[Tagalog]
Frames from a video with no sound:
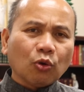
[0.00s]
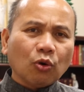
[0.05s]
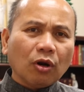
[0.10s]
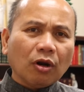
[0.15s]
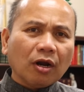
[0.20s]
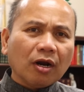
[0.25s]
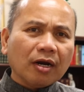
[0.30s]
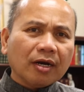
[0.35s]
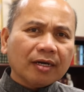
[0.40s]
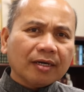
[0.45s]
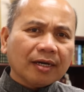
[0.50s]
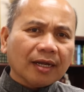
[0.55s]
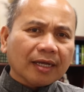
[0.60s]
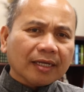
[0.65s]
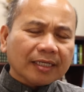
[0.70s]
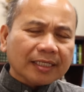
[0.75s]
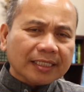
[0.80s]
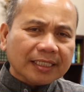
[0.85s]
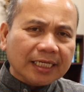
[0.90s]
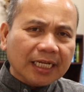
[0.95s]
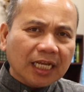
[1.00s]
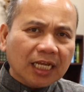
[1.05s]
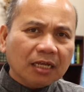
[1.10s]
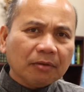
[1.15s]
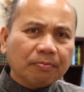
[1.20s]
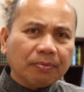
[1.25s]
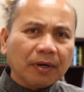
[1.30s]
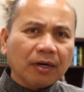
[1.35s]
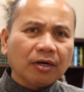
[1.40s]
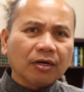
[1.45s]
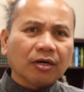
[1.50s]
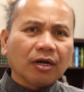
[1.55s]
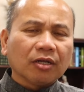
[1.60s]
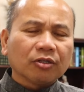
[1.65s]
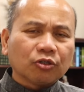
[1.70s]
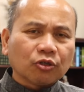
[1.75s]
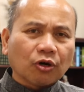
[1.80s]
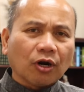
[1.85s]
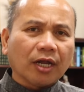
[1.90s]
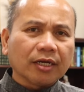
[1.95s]
to learn
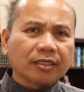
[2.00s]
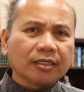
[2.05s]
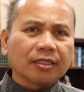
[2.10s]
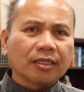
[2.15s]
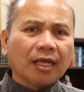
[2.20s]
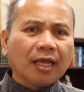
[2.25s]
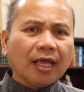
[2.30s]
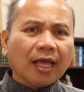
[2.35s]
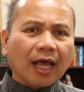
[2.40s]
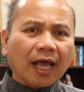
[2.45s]
deeper trust